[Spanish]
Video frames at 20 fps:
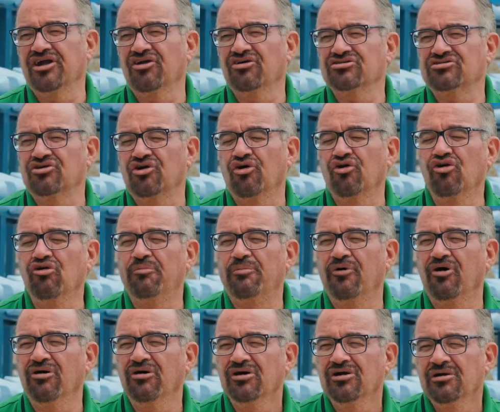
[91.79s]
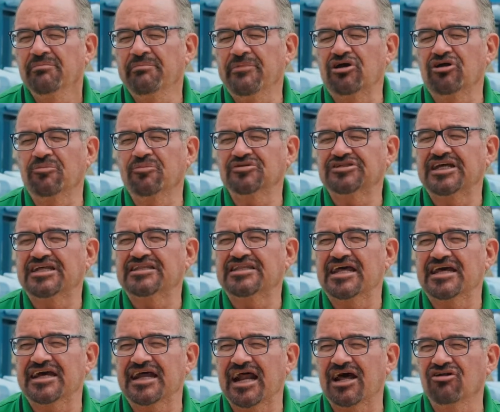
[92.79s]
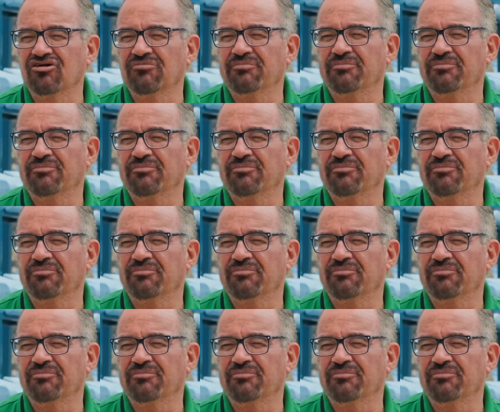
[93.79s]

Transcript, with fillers: nuestro grupo, mi grupo está integrado